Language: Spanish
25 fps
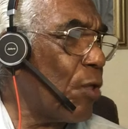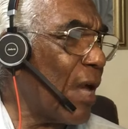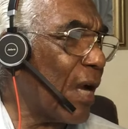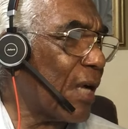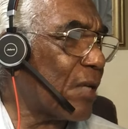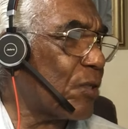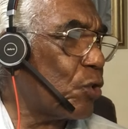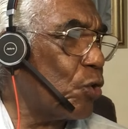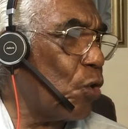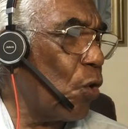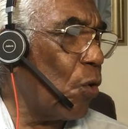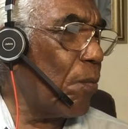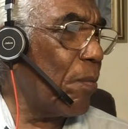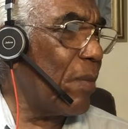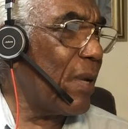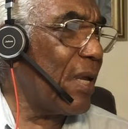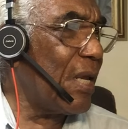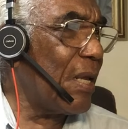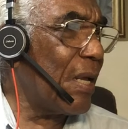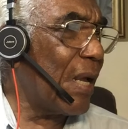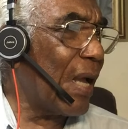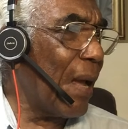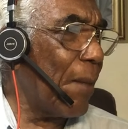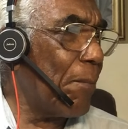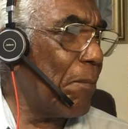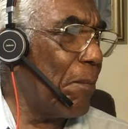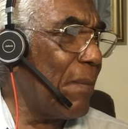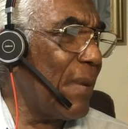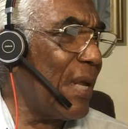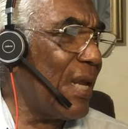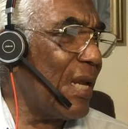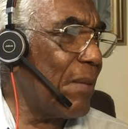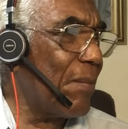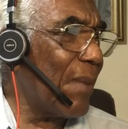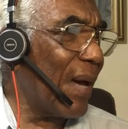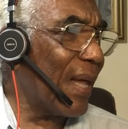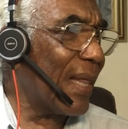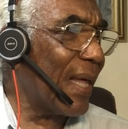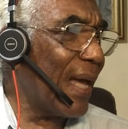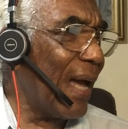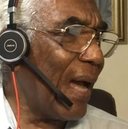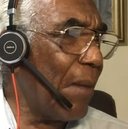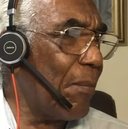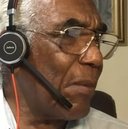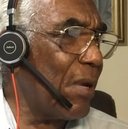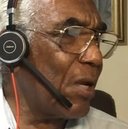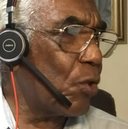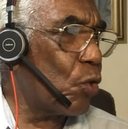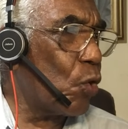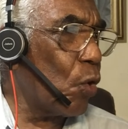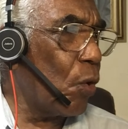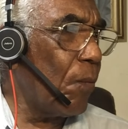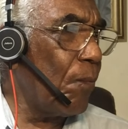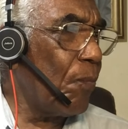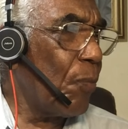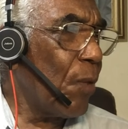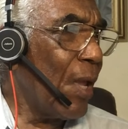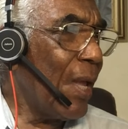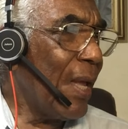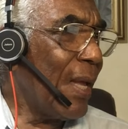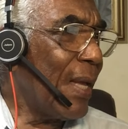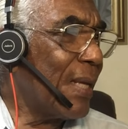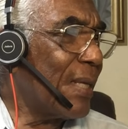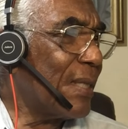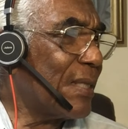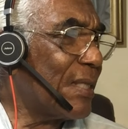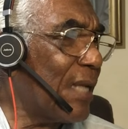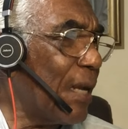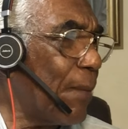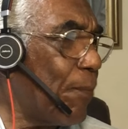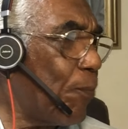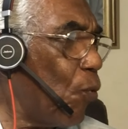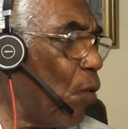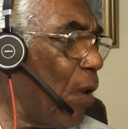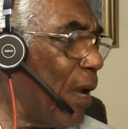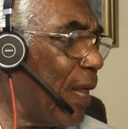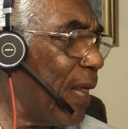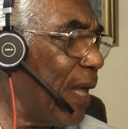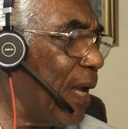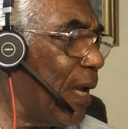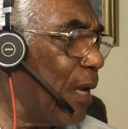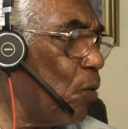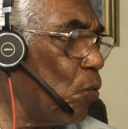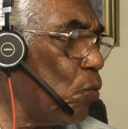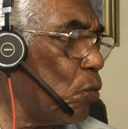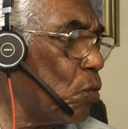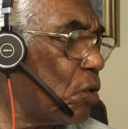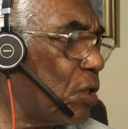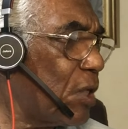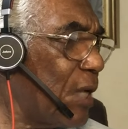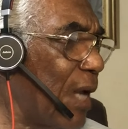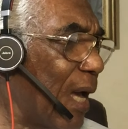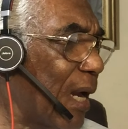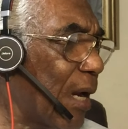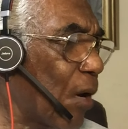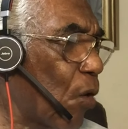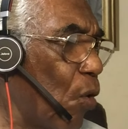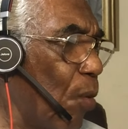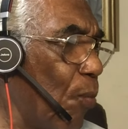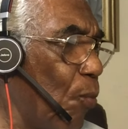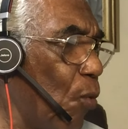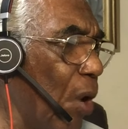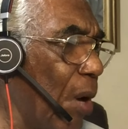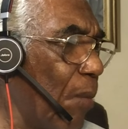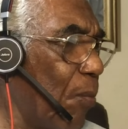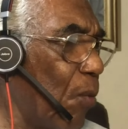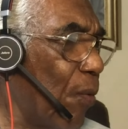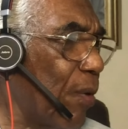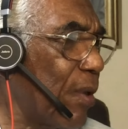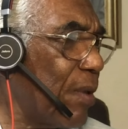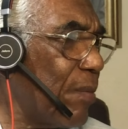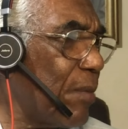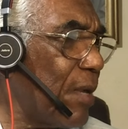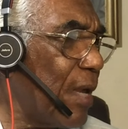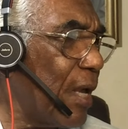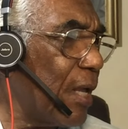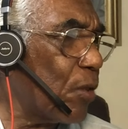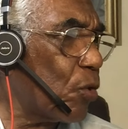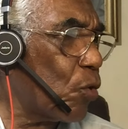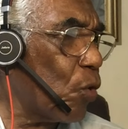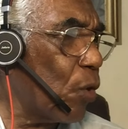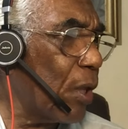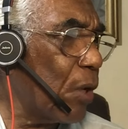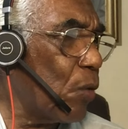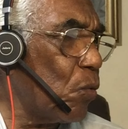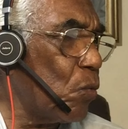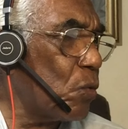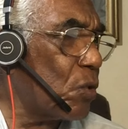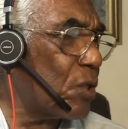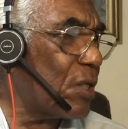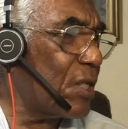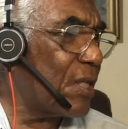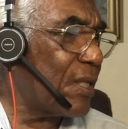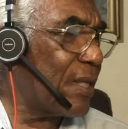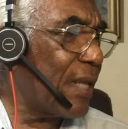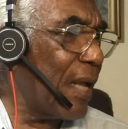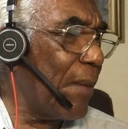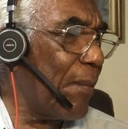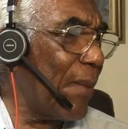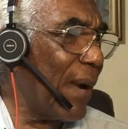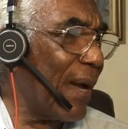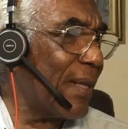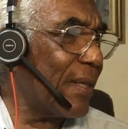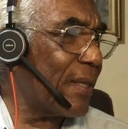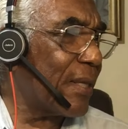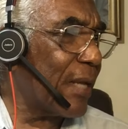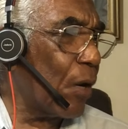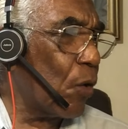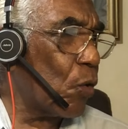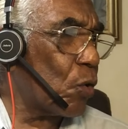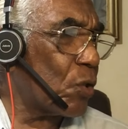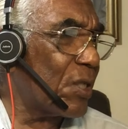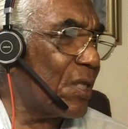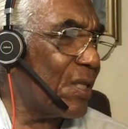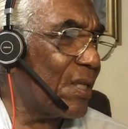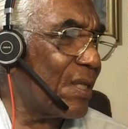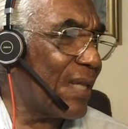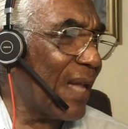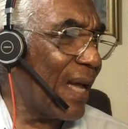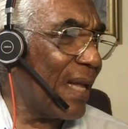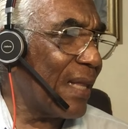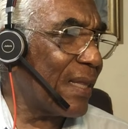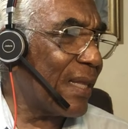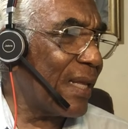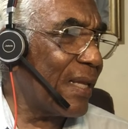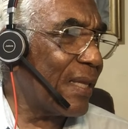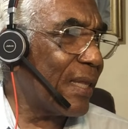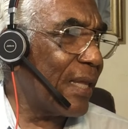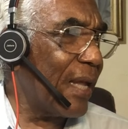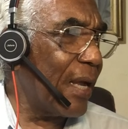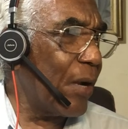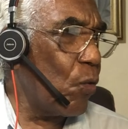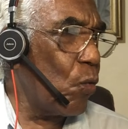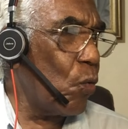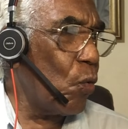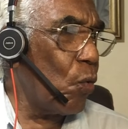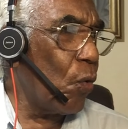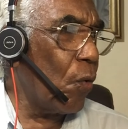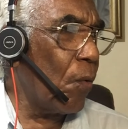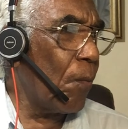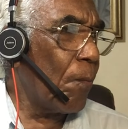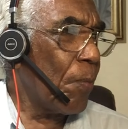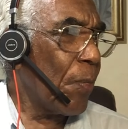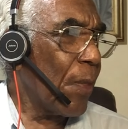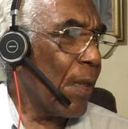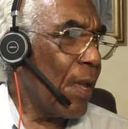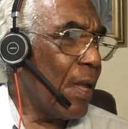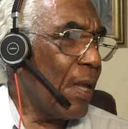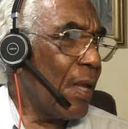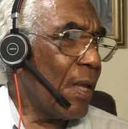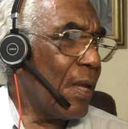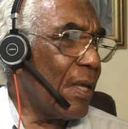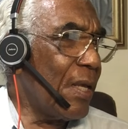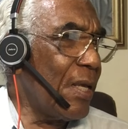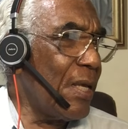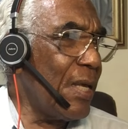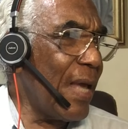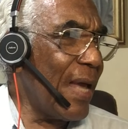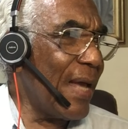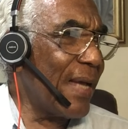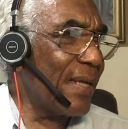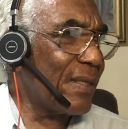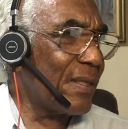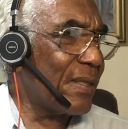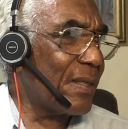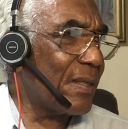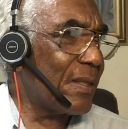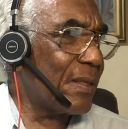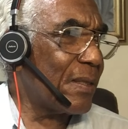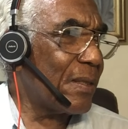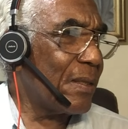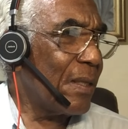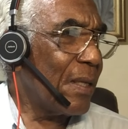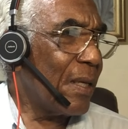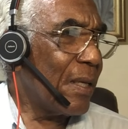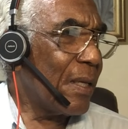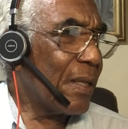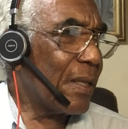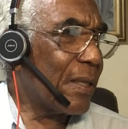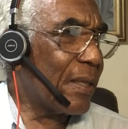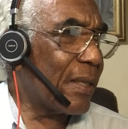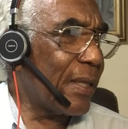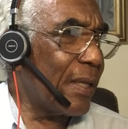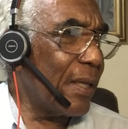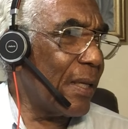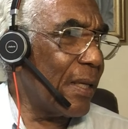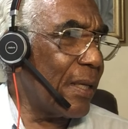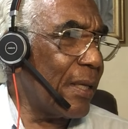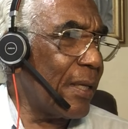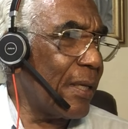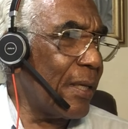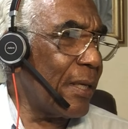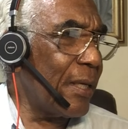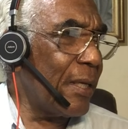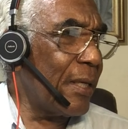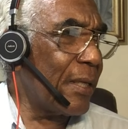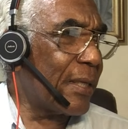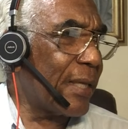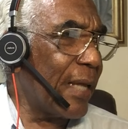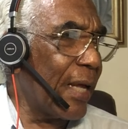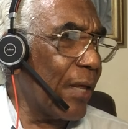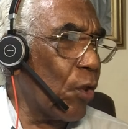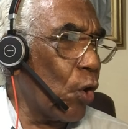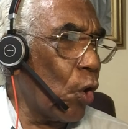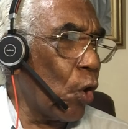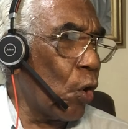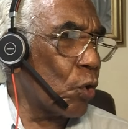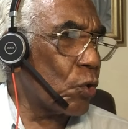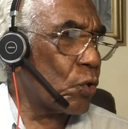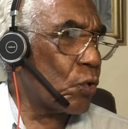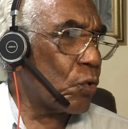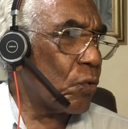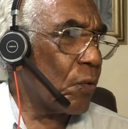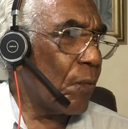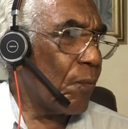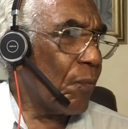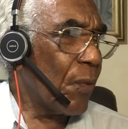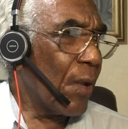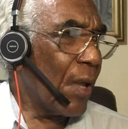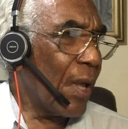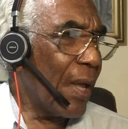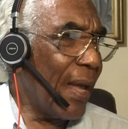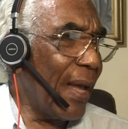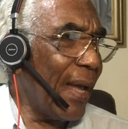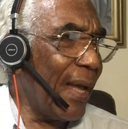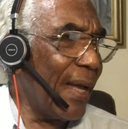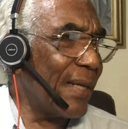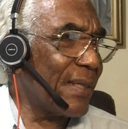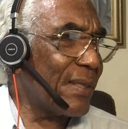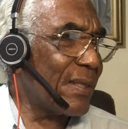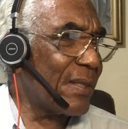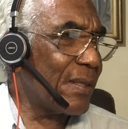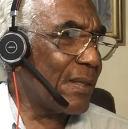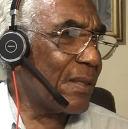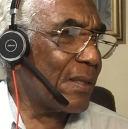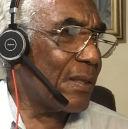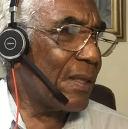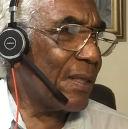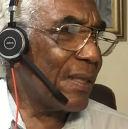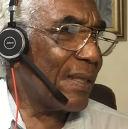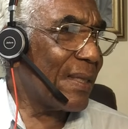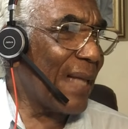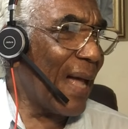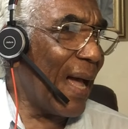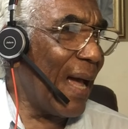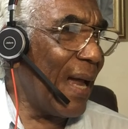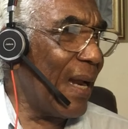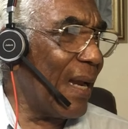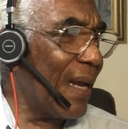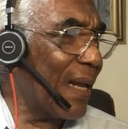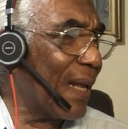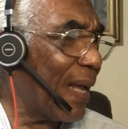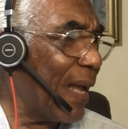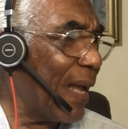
de acción mínima de Hamilton se puede enunciar como el movimiento de un sistema entre los instantes T1 y, y T2. Es tal